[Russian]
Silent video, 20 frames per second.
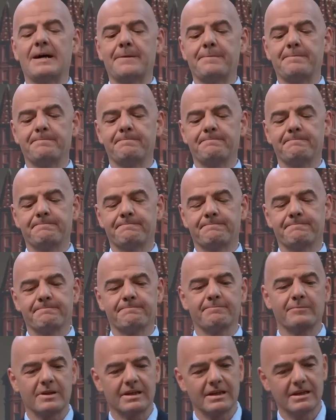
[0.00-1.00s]
Прага. Пражская
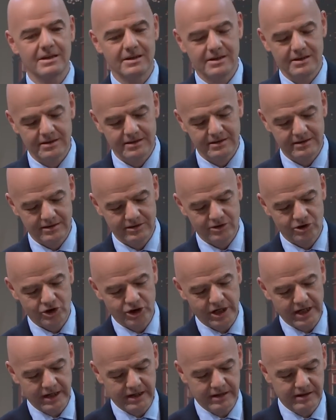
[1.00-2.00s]
Спарта. Вот как раз, если
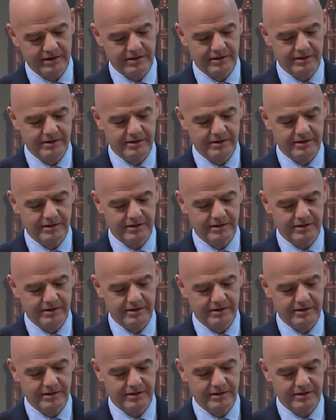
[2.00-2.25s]
вспоминать